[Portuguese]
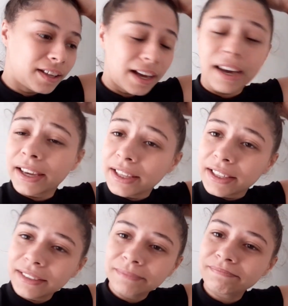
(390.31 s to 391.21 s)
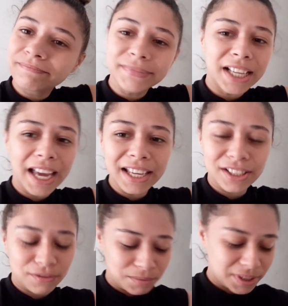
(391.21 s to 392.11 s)
Aí, é
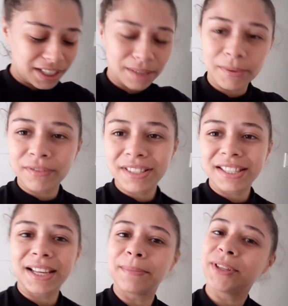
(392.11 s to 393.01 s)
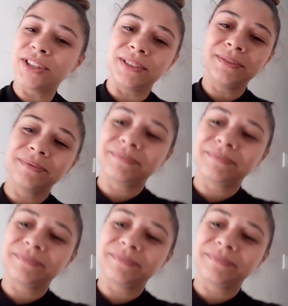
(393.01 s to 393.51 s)
isso, vou mostrar aqui pra vocês rapidinho.